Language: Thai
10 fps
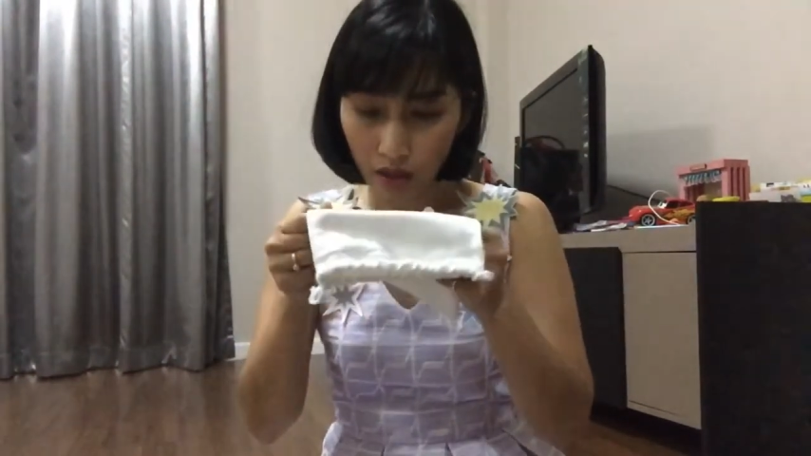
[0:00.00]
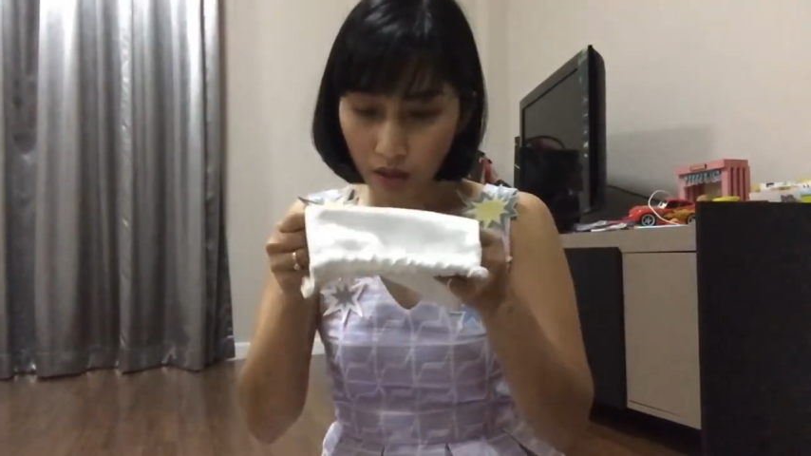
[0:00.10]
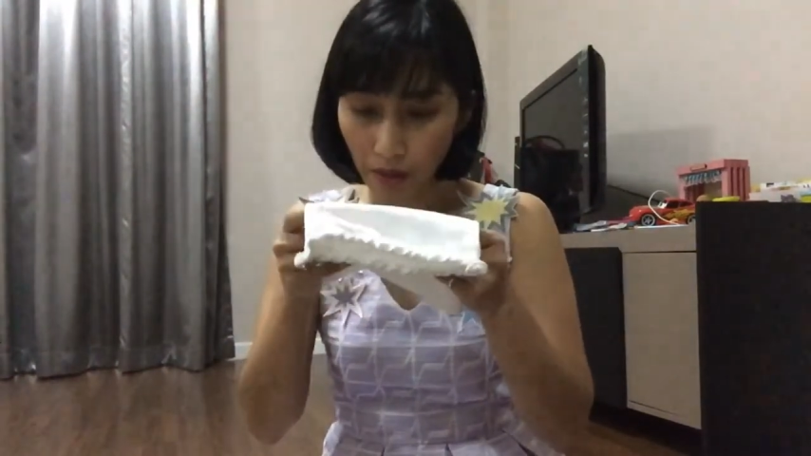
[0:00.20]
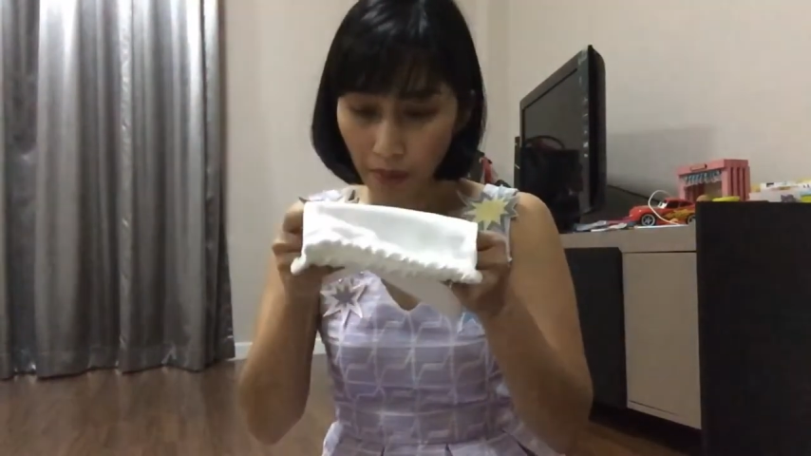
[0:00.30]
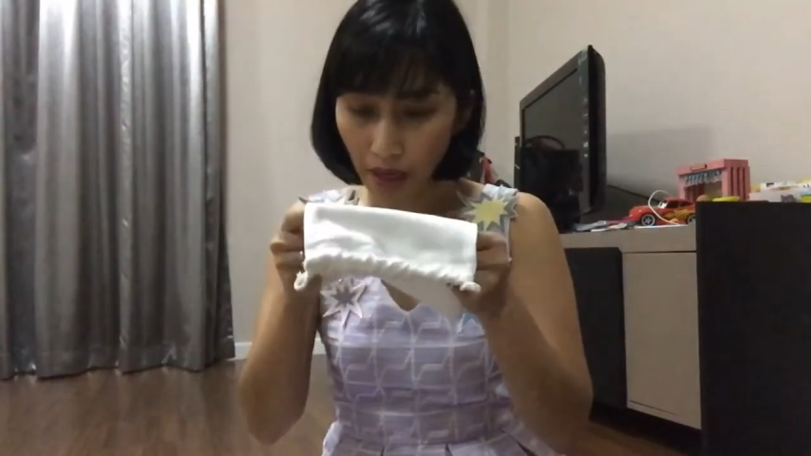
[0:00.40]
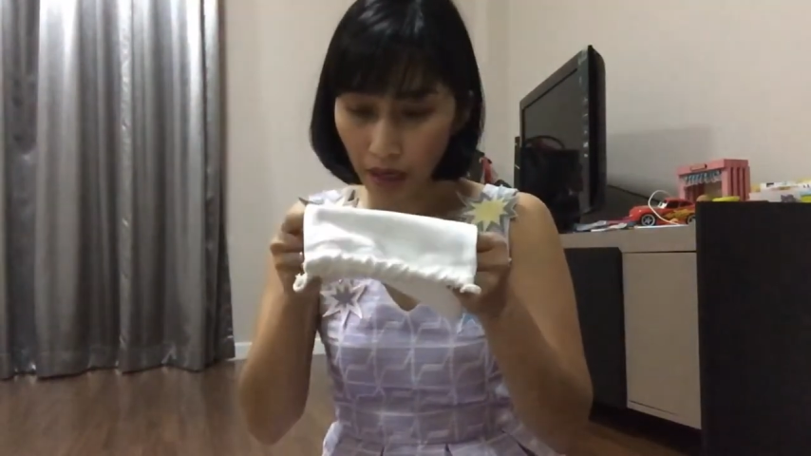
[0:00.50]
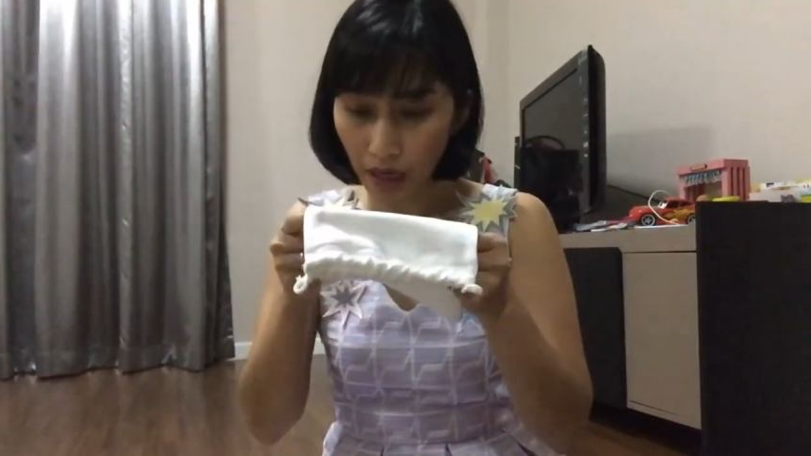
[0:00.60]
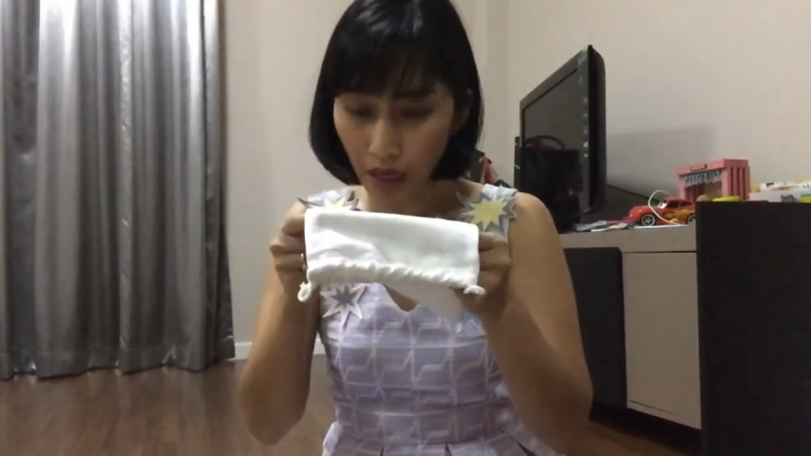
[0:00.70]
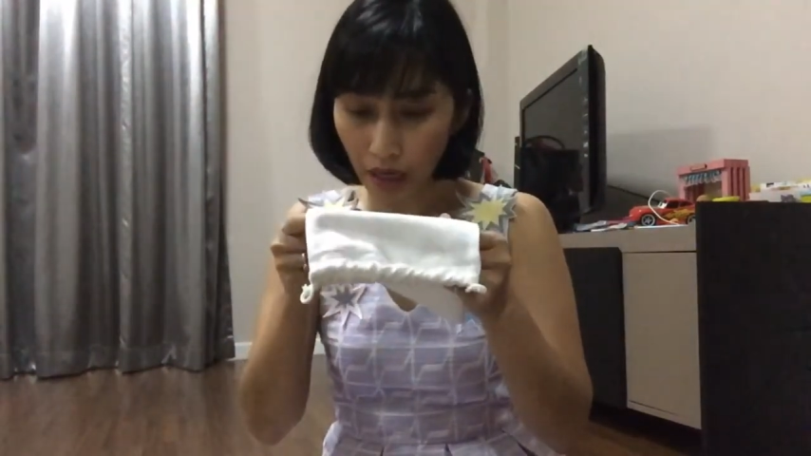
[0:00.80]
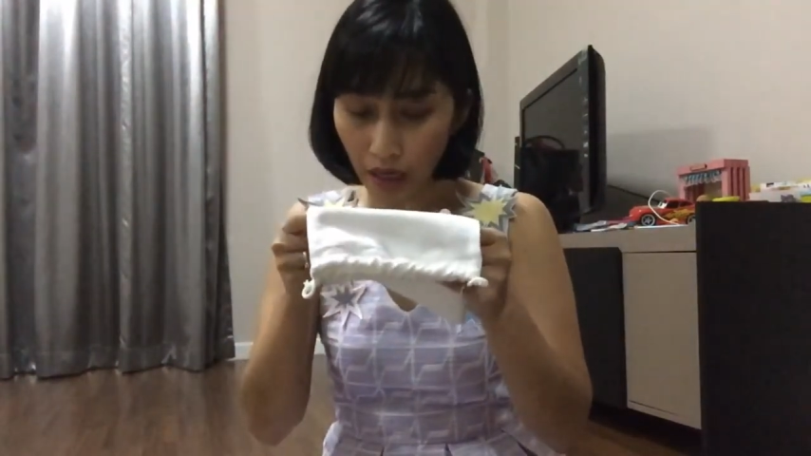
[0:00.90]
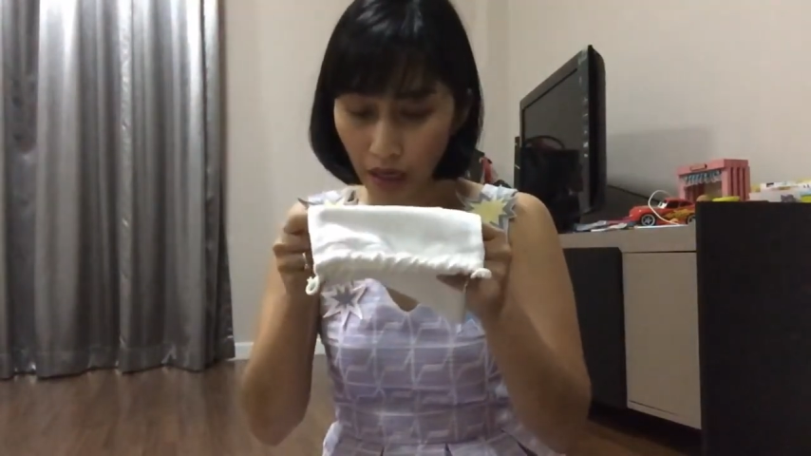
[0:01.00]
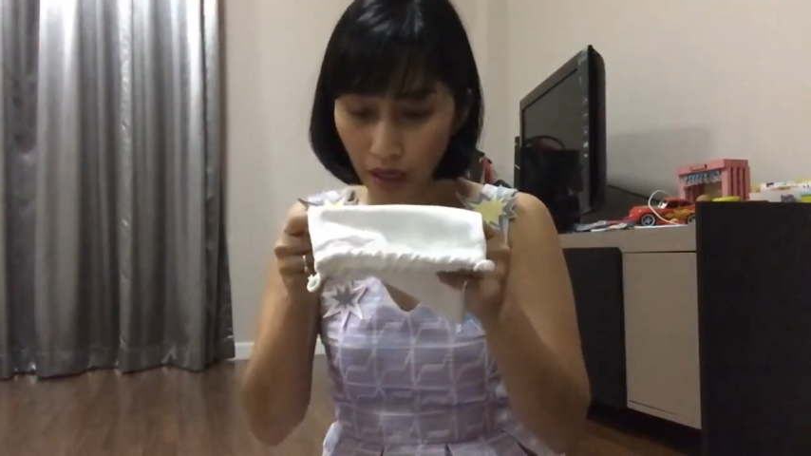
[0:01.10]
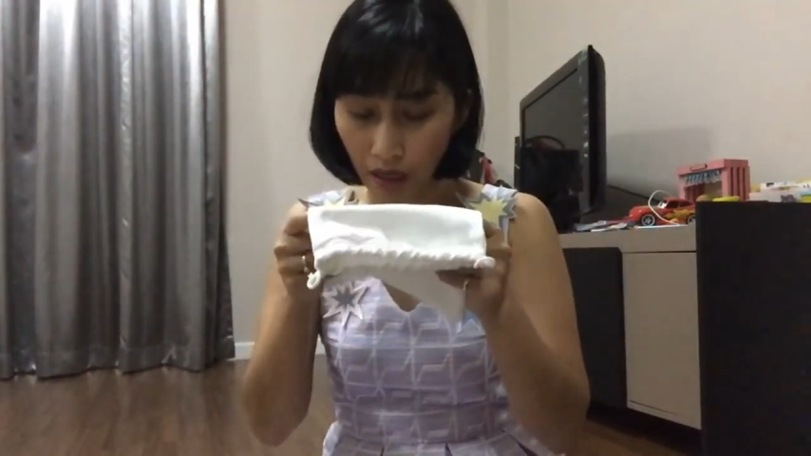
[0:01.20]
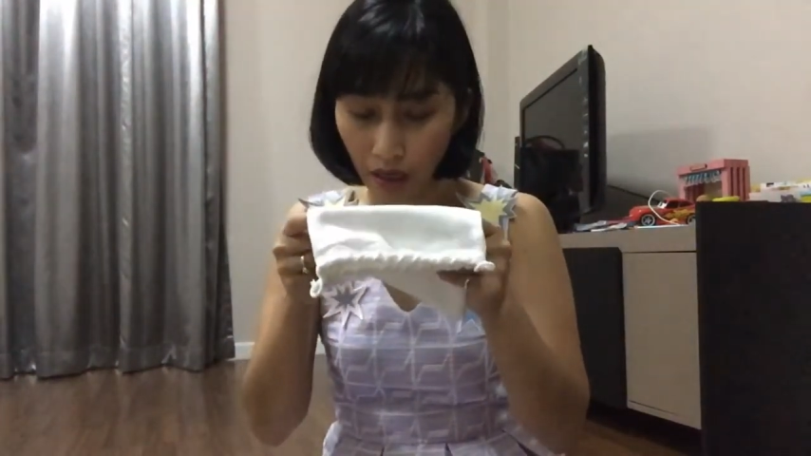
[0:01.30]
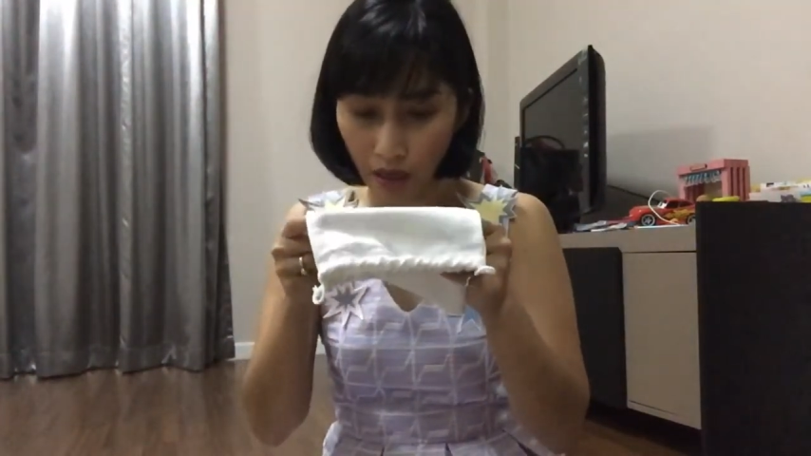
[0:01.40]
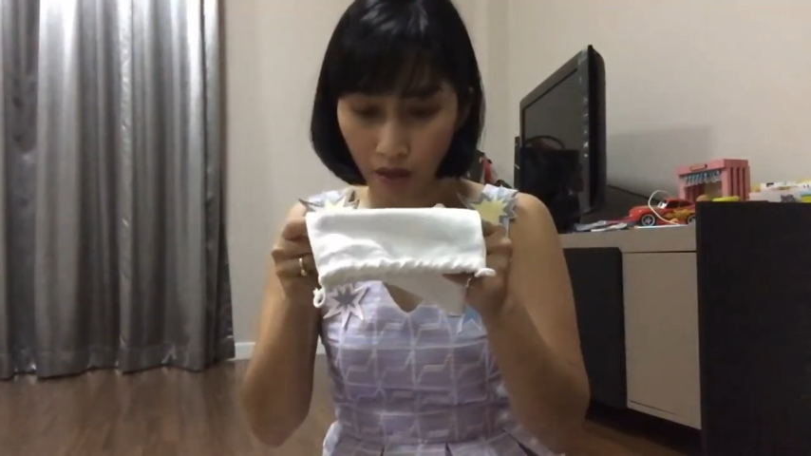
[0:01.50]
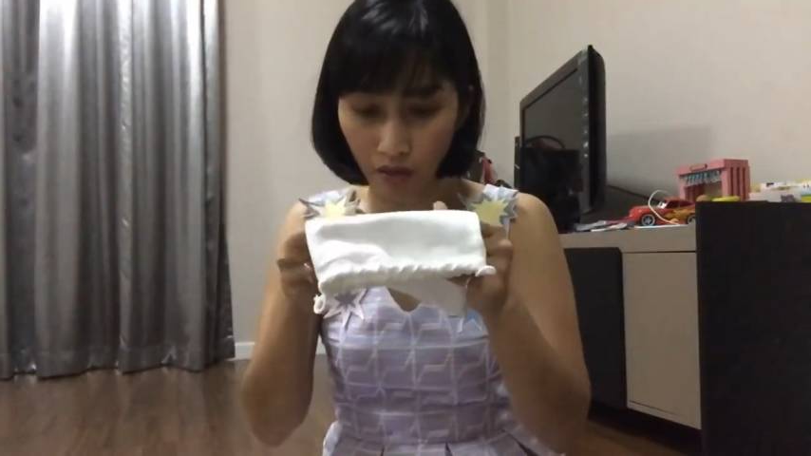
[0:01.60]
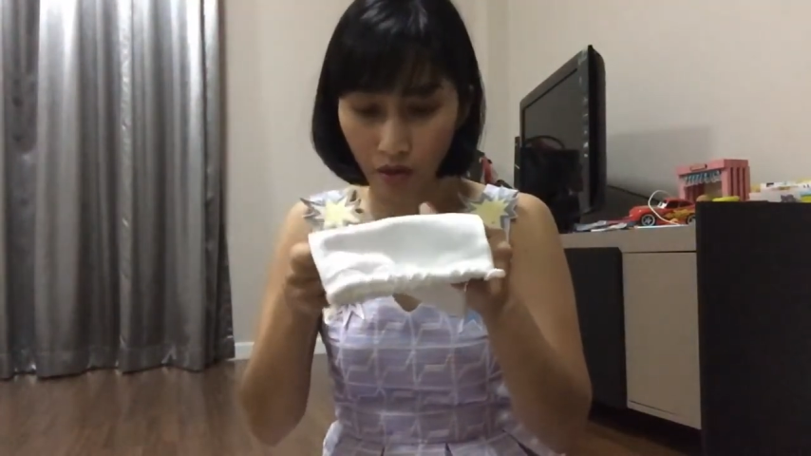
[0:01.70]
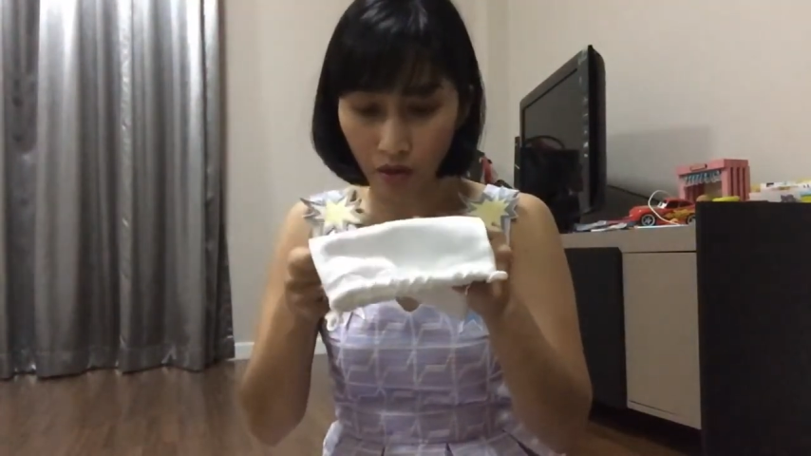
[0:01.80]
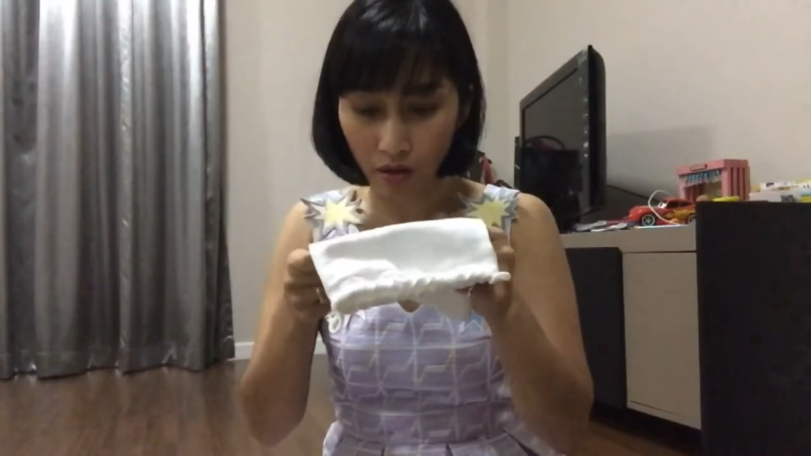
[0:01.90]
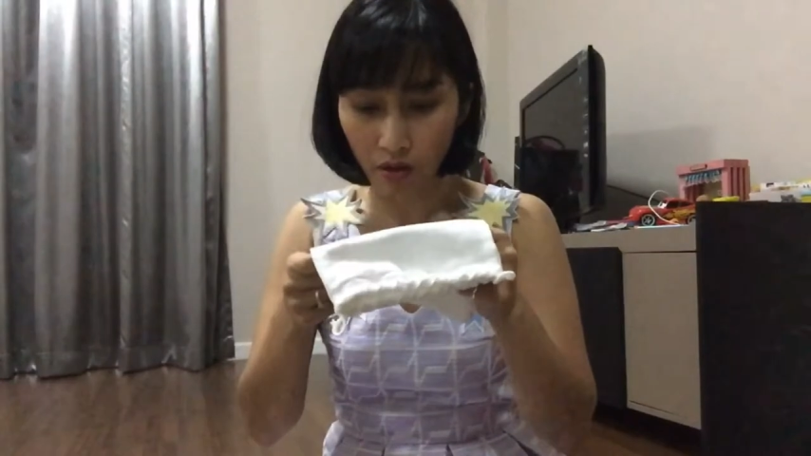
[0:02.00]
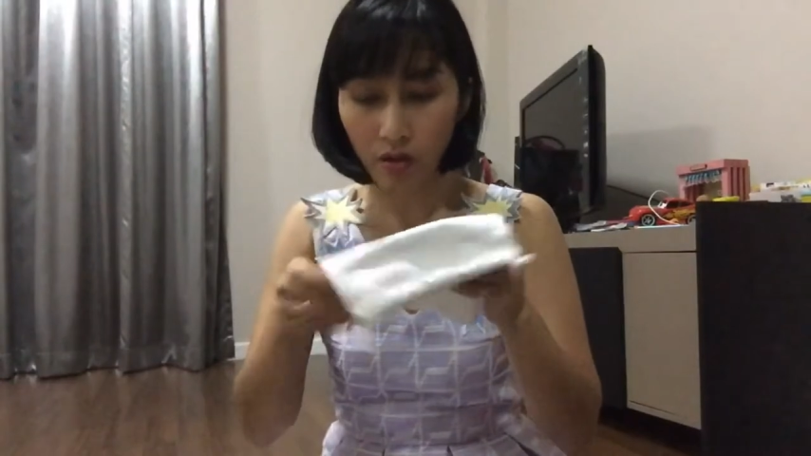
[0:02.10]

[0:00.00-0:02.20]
เนื้อผ้าคล้ายๆกันนะคะแล้วก็